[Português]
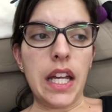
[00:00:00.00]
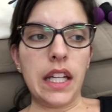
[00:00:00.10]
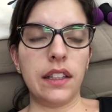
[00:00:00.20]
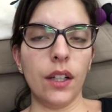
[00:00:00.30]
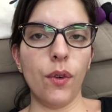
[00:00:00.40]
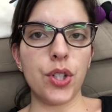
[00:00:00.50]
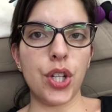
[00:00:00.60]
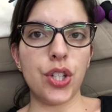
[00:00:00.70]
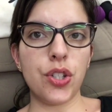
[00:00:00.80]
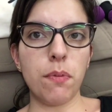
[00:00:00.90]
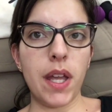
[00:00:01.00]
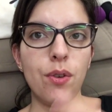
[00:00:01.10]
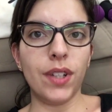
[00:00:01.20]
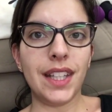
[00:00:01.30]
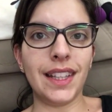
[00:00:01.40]
então a gente
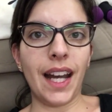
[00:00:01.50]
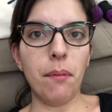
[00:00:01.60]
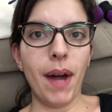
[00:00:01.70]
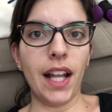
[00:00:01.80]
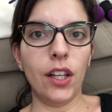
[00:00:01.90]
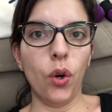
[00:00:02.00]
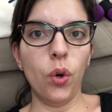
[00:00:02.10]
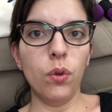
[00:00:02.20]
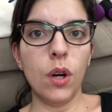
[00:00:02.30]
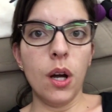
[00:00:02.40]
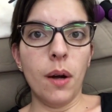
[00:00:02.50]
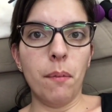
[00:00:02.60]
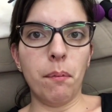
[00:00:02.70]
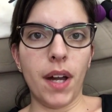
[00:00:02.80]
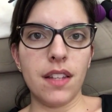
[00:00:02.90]
meio que trabalhou,
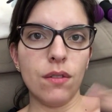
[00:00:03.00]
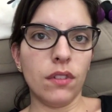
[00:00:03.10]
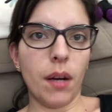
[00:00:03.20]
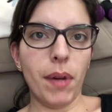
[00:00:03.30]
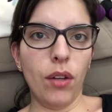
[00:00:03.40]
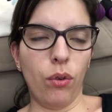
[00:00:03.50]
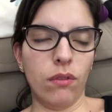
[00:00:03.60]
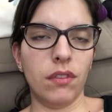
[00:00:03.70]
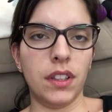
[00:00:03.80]
mas não trabalhou.